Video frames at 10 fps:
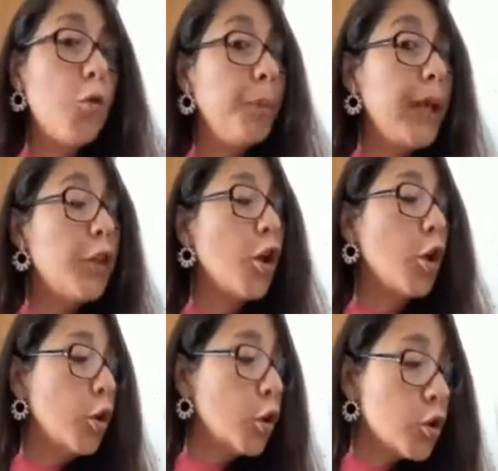cumpliendo
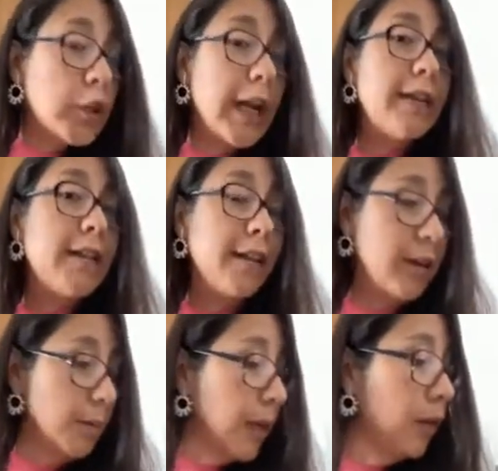con los tres
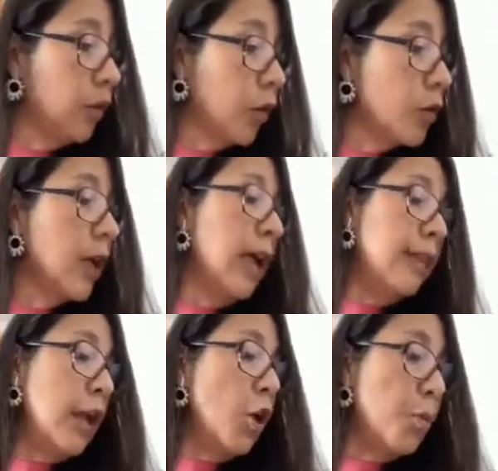requerimientos
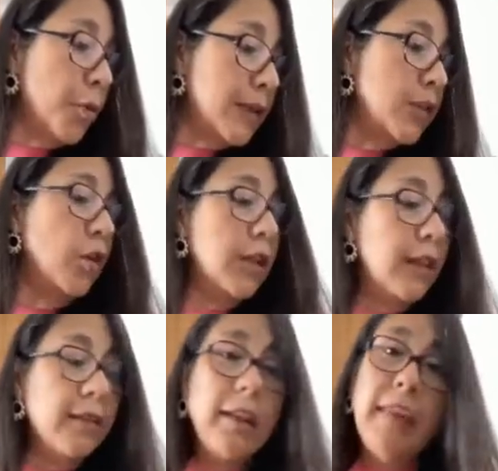de comprobación de
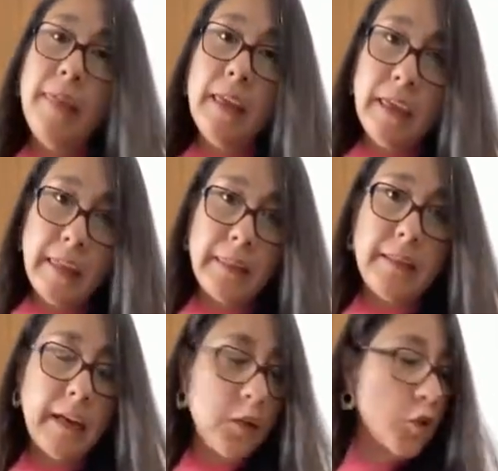identidad y de,
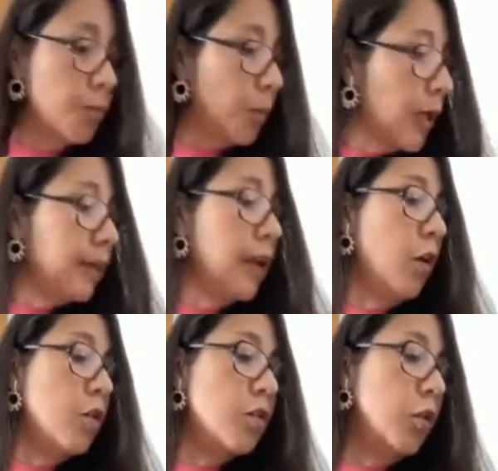derechos
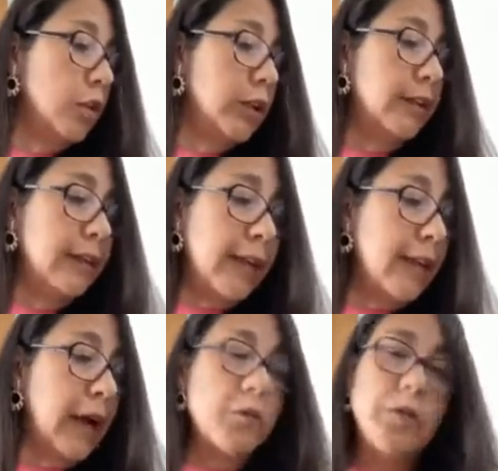políticos, con no tener
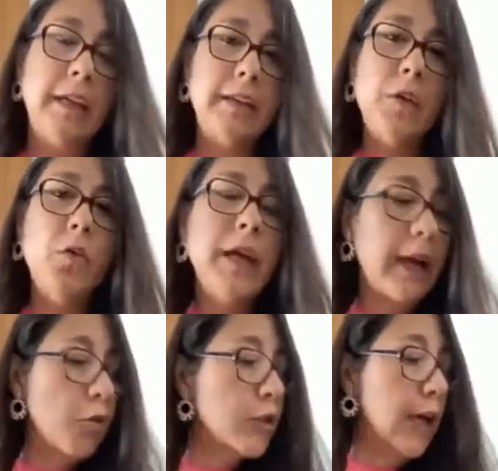nada de ninguna
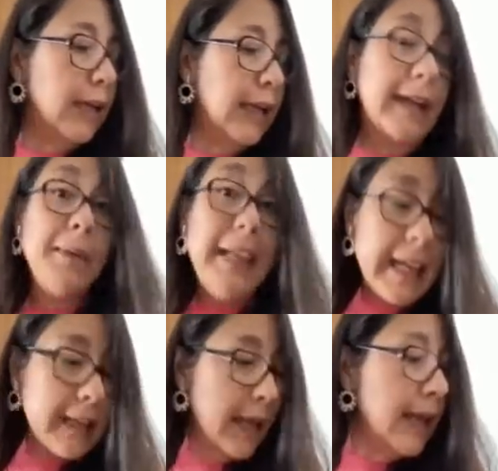causal que
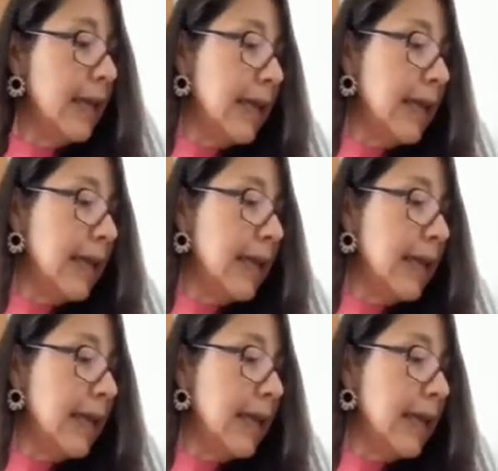inhabilite